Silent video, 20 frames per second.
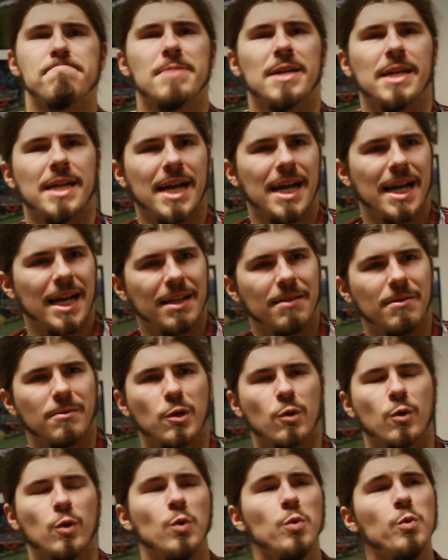
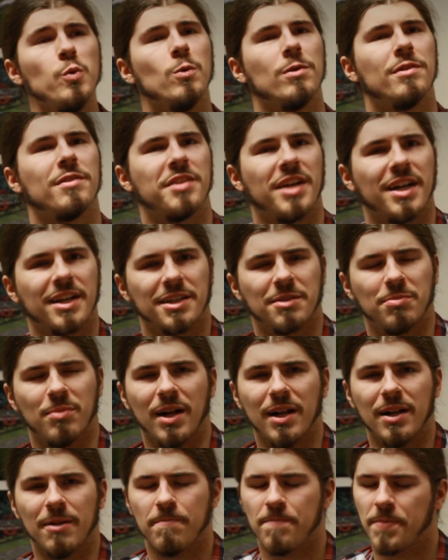äh, glüht, sage ich
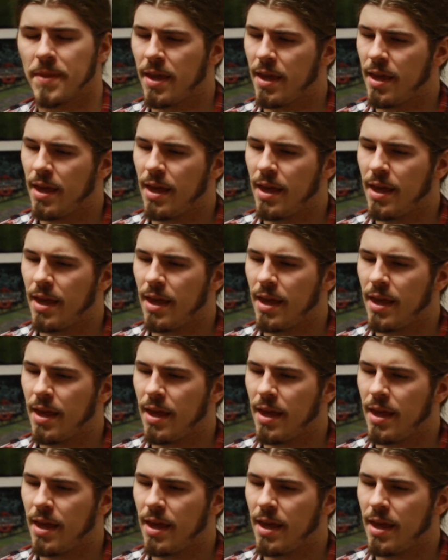mal.